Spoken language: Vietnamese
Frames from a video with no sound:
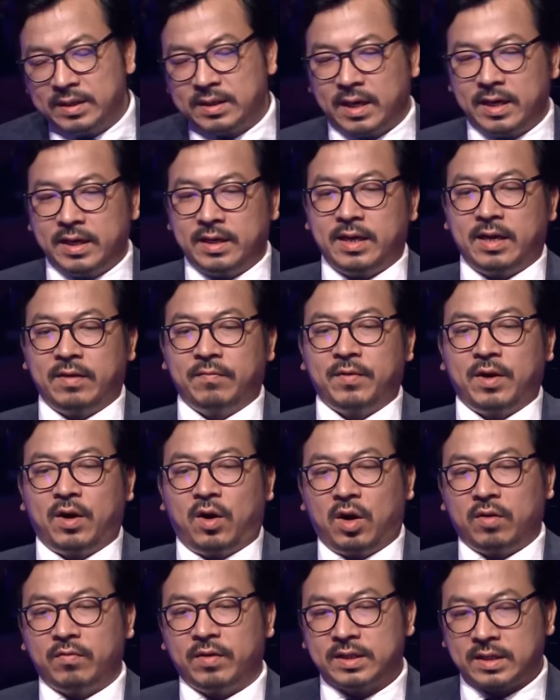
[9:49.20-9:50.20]
giây để vừa
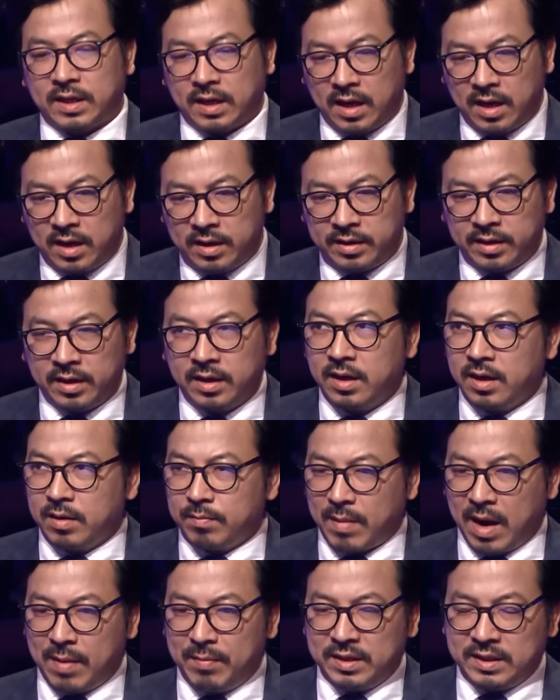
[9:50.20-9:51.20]
hỏi vừa trả lời.
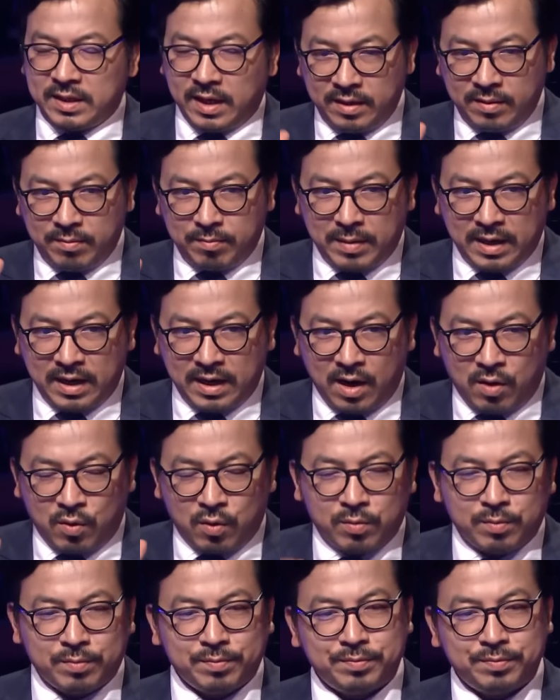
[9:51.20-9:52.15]
30 giây bắt đầu.